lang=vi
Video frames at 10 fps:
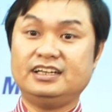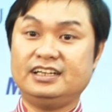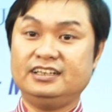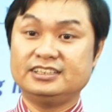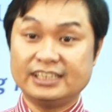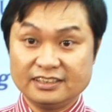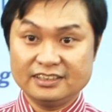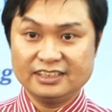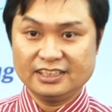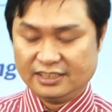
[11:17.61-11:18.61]
à, lịch sử
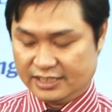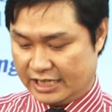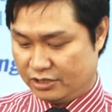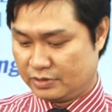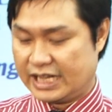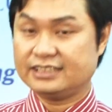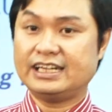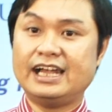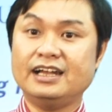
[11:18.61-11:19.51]
như vậy chúng ta sẽ